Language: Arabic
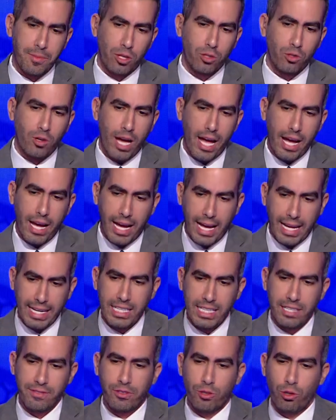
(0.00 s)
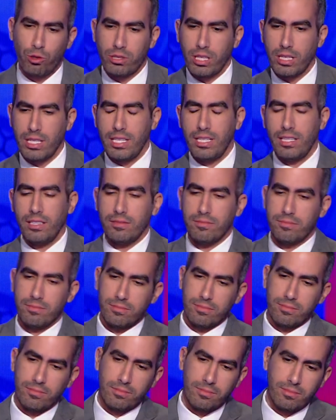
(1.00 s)
برضه خليني في النقطه دي
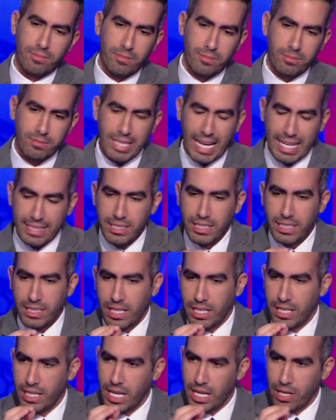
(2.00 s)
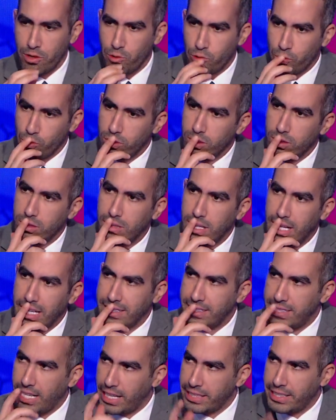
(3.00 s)
تحديدا لانه
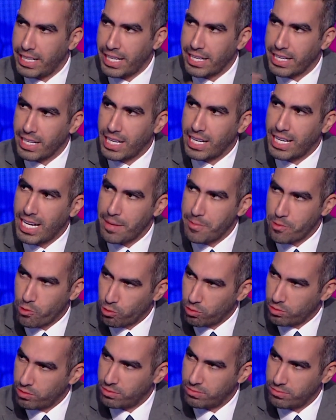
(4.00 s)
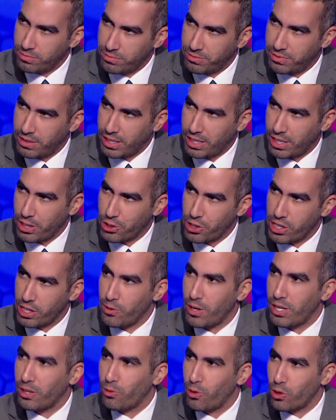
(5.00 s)
انت هتحرج الكاميرون في
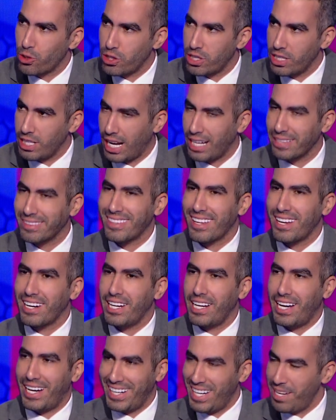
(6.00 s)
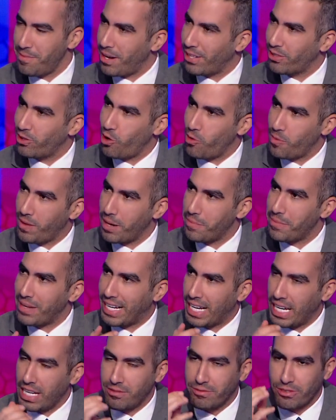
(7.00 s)
2021 حتى الاعلام عندهم كان
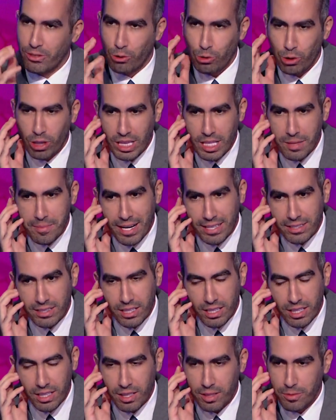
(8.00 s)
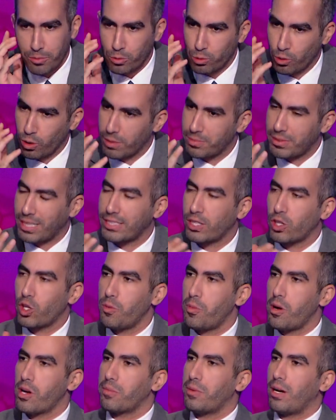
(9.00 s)
بيتكلم في النقطه دي بعد البطوله بتاعت
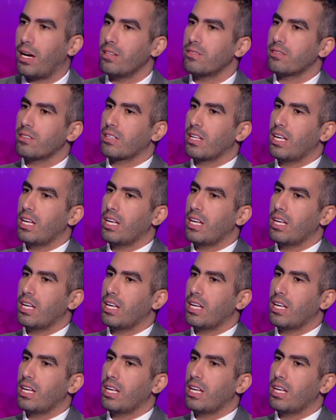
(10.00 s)
الكبار ما خلصت